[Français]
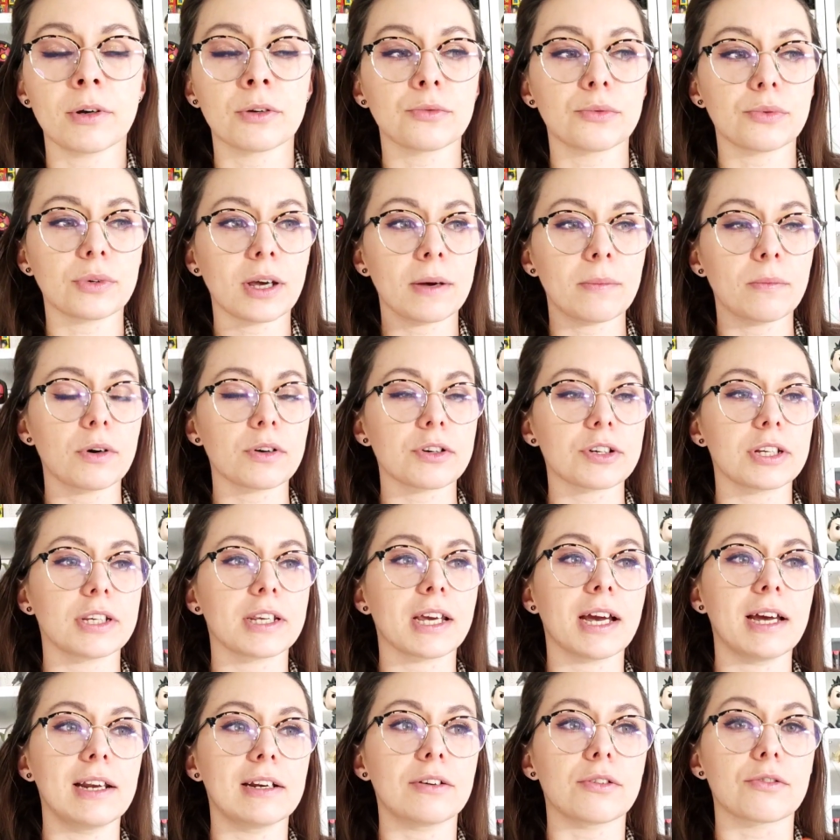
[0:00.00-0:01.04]
En tout cas, moi en
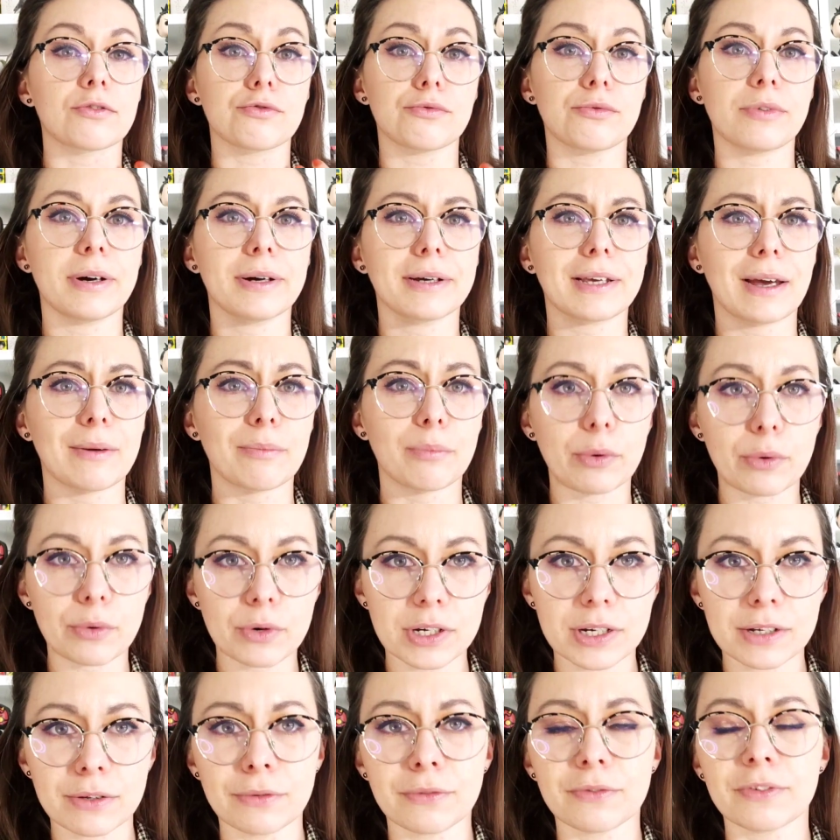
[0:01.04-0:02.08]
général, quand je vois qu'un
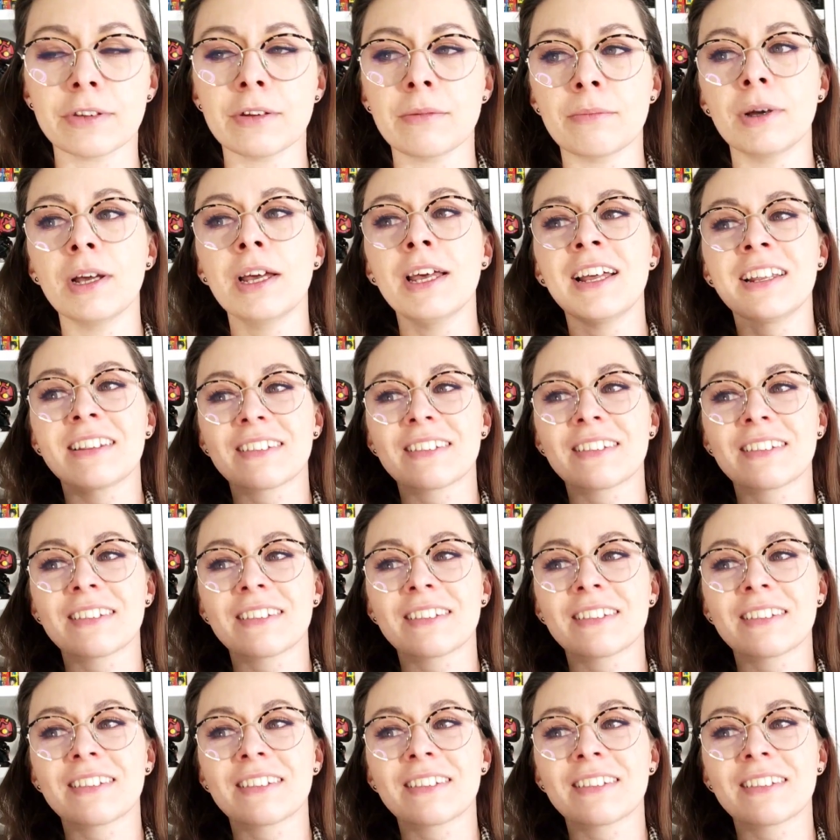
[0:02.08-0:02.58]
projet de film